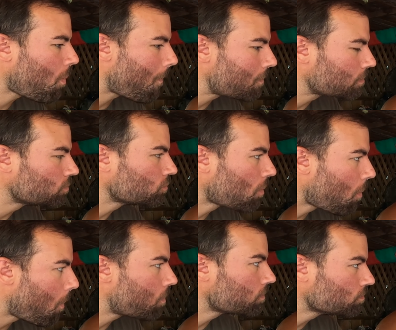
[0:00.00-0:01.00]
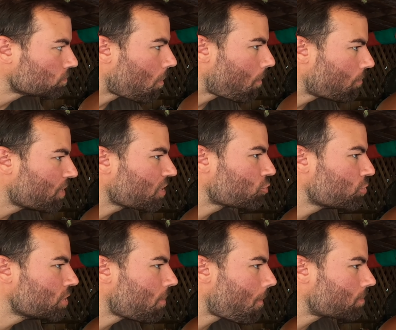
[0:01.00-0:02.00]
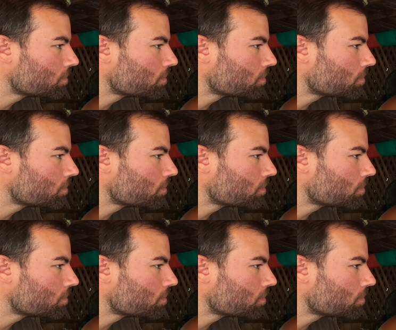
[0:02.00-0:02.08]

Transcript: en France, voire d'ailleurs en Europe.